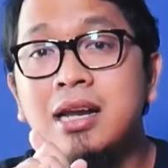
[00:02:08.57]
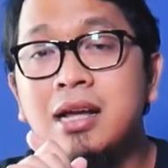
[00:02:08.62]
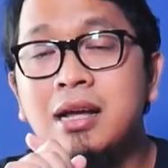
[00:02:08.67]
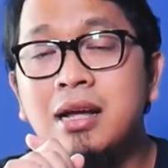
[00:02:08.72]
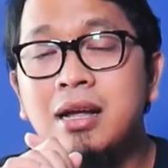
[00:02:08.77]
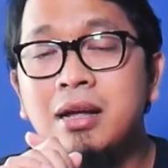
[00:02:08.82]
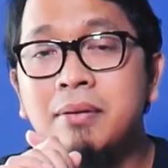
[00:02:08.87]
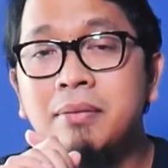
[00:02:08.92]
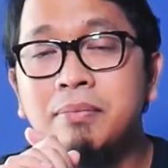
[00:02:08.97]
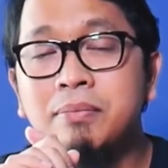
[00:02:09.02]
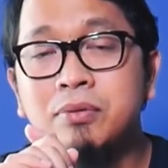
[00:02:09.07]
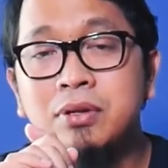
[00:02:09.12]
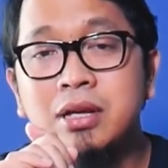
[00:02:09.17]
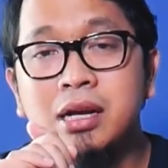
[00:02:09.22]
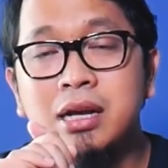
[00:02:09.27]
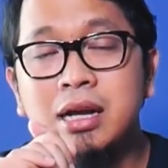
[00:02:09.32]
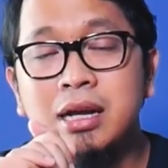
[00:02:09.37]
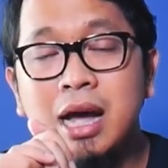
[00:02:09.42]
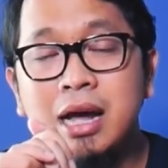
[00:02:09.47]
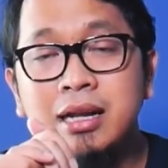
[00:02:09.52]
anda
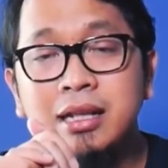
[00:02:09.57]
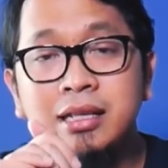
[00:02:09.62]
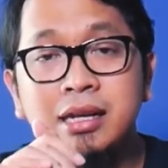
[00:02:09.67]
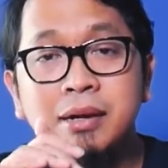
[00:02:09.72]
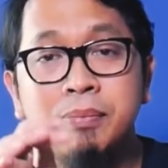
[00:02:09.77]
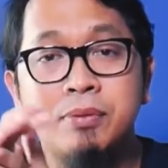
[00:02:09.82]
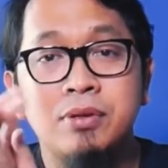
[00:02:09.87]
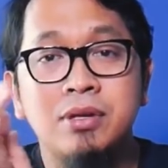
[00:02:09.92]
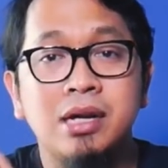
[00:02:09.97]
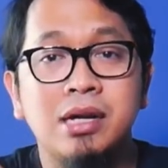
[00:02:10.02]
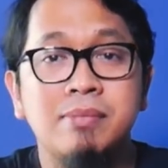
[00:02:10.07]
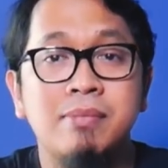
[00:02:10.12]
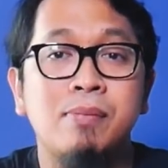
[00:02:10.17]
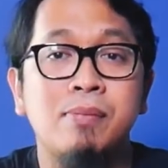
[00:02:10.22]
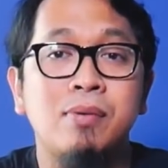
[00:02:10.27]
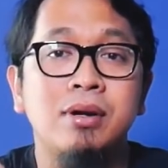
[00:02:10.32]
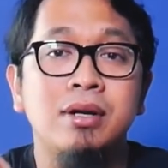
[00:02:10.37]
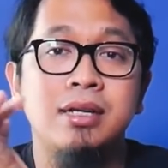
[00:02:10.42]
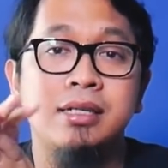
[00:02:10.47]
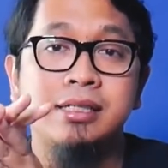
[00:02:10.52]
punya anda tidak punya
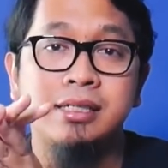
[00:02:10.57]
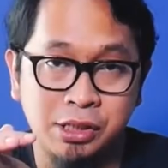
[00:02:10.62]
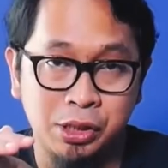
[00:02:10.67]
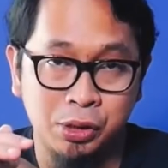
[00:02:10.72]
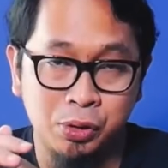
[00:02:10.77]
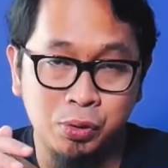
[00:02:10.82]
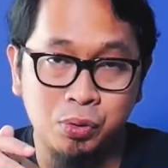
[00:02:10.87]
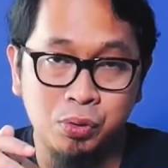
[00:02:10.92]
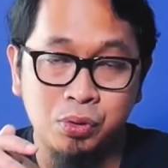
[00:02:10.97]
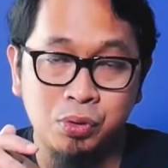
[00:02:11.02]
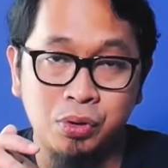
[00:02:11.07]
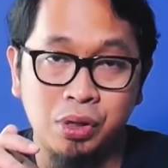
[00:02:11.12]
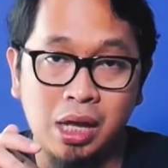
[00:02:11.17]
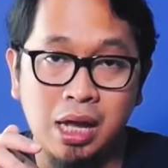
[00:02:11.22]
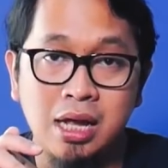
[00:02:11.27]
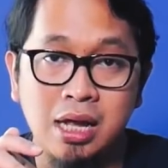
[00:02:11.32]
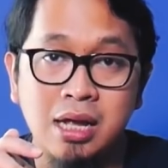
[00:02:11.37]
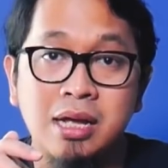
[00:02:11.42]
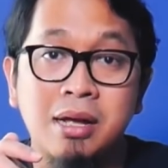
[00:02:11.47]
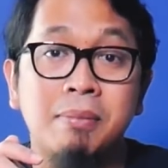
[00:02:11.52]
kemampuan di situ
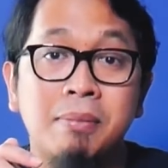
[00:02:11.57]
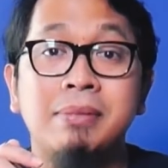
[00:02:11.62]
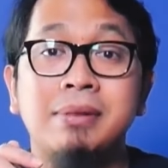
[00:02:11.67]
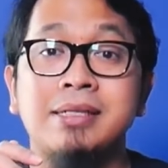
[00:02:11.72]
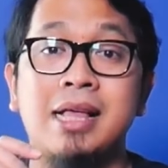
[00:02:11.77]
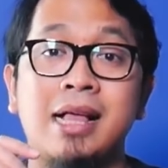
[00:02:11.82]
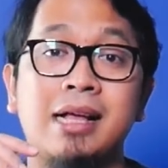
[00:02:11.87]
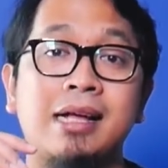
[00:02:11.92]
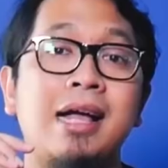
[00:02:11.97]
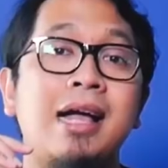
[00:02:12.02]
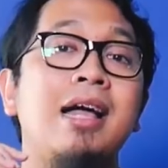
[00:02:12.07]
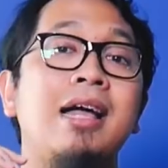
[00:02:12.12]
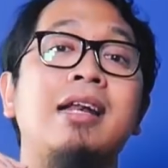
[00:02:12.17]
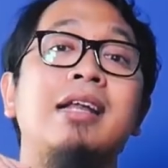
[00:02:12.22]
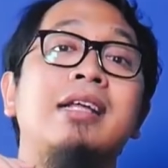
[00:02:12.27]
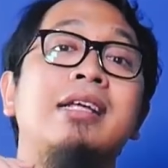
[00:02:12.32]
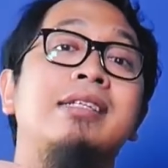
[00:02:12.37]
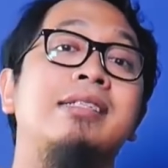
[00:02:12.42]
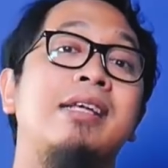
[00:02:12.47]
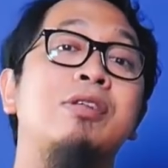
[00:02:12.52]
ya
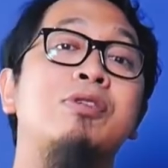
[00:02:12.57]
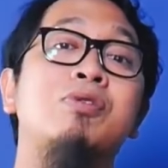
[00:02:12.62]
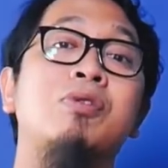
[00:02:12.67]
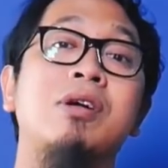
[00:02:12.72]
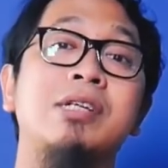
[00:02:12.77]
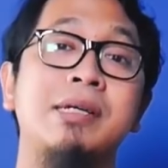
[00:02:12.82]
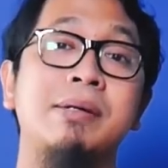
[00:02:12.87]
misalkan saya suka